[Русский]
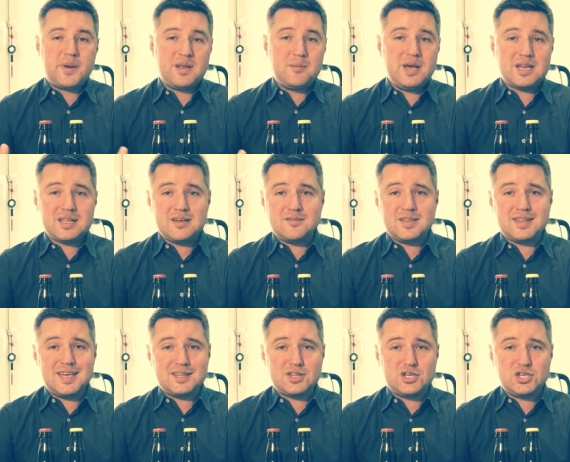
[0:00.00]
Примерно в
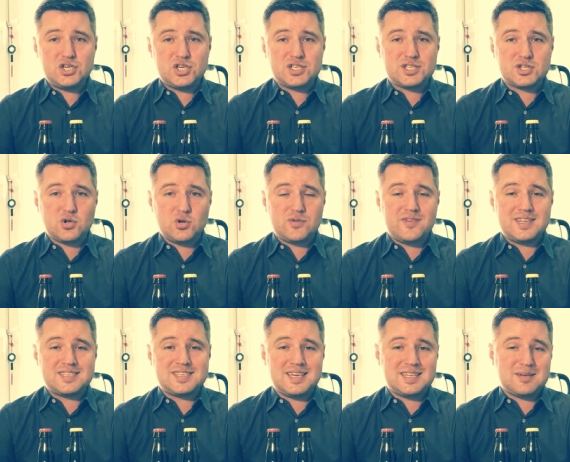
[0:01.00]

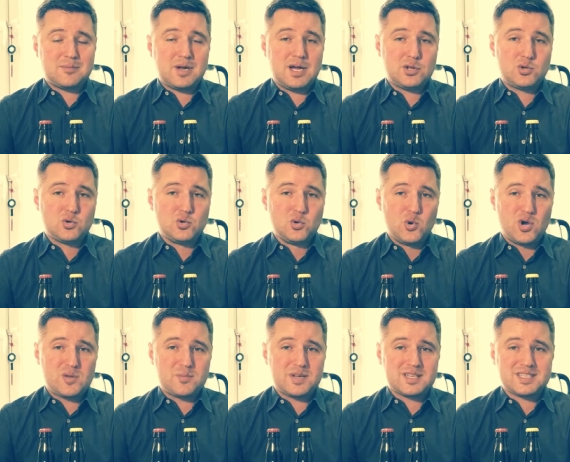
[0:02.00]
1120 году
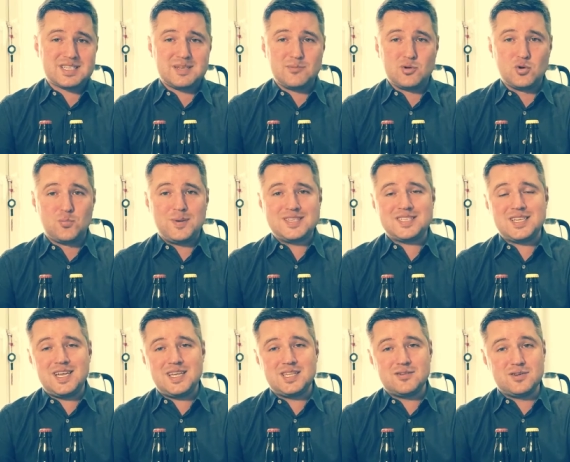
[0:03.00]
Норберт с семью
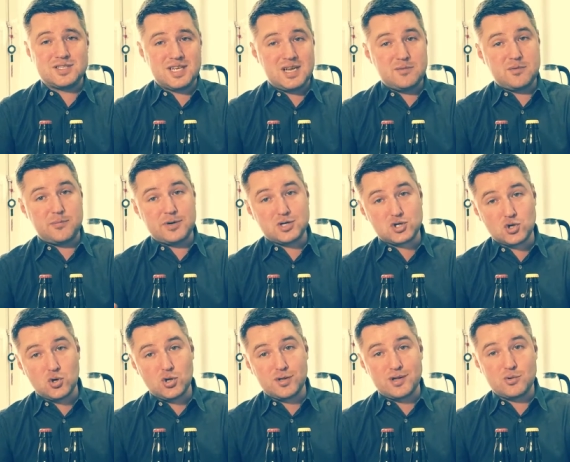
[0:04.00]
последователями
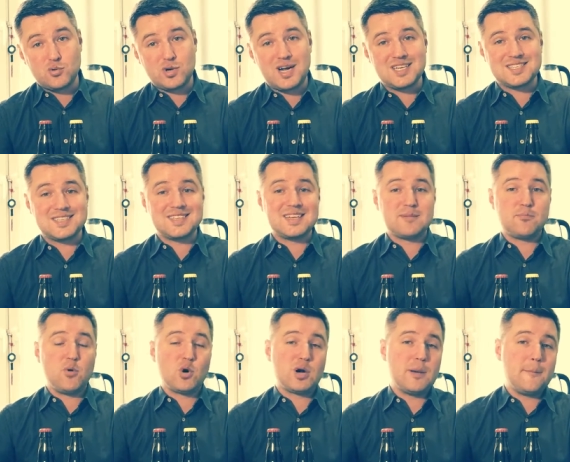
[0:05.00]
пришел на указанное
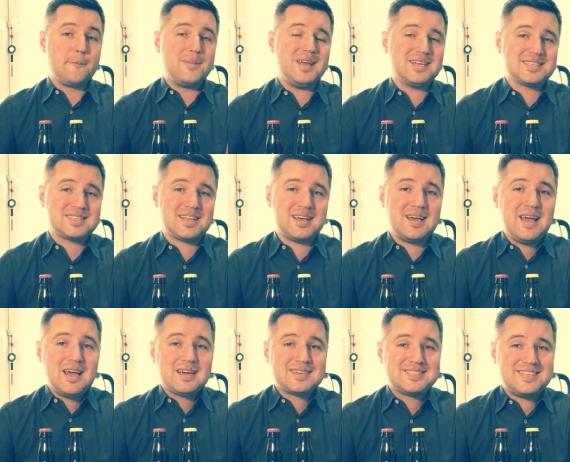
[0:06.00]
богом место,
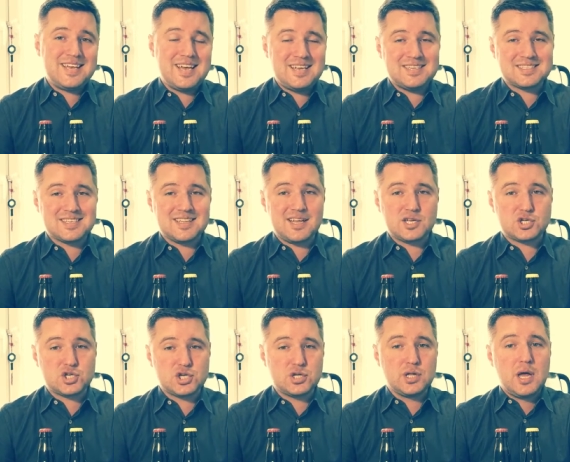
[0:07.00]
где и
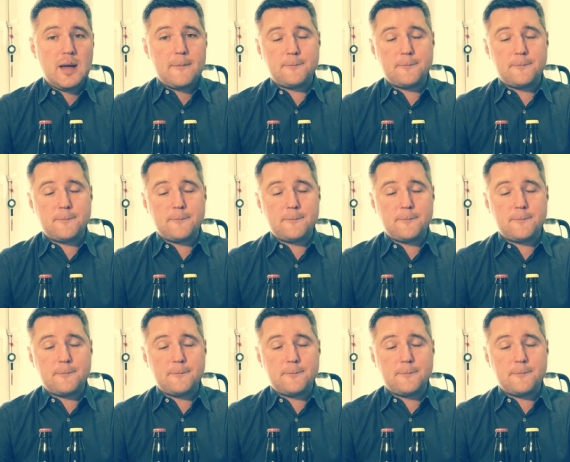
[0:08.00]
заложил